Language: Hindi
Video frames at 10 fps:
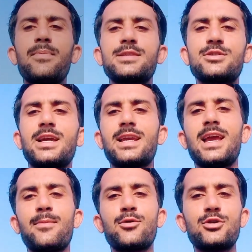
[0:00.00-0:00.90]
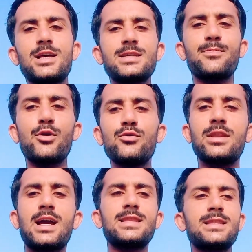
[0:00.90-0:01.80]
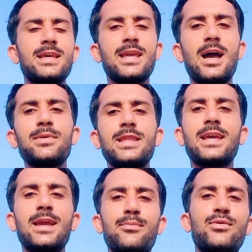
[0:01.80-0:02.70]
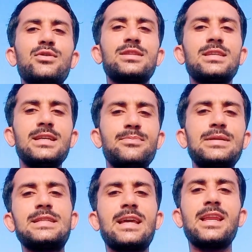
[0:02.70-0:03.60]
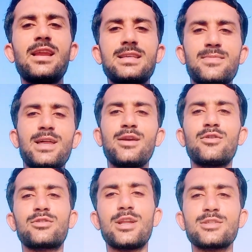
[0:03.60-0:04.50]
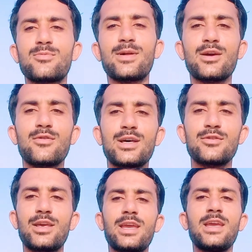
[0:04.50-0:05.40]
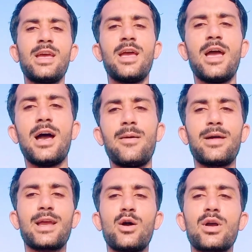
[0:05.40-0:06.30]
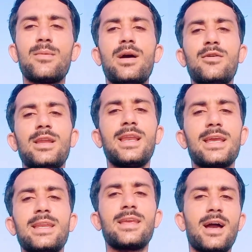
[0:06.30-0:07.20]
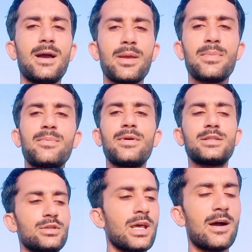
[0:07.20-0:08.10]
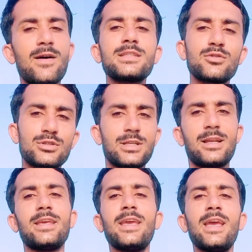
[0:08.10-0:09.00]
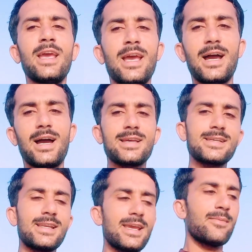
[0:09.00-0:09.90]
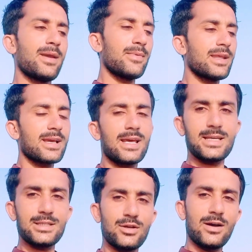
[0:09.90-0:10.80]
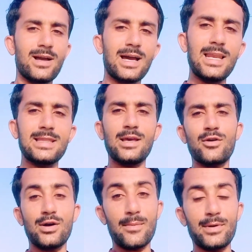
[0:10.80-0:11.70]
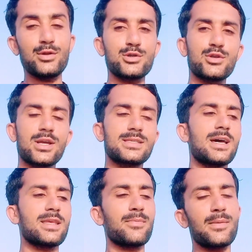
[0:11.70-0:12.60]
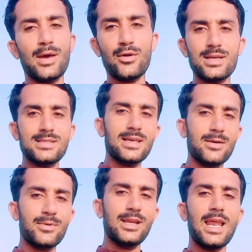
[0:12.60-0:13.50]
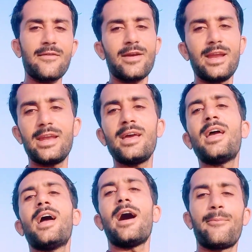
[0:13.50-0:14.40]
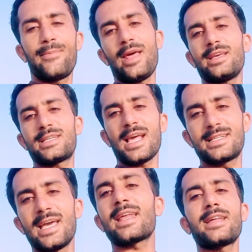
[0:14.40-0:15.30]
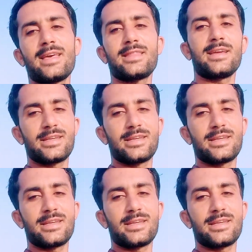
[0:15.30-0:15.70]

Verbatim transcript: पे सोचा कि आपको थोड़ा सा प्रियो दिखा देते हैं यहाँ पे देखें बहुत ही पीछे ग्रीन आसमान है और थोड़ा सा ऊपर करूँगा तो देखें हमारे गाँव का माहौल है लेकिन यहाँ पर अभी जो है ना हवा तो चल रही है इसीलिए मैं भी निकला कि चलो हवा खा लेते हैं और अपने दोस्तों के साथ अपने प्यारों के साथ अपनी लाइफ एंड अपना स्टाइल शेयर कर देते हैं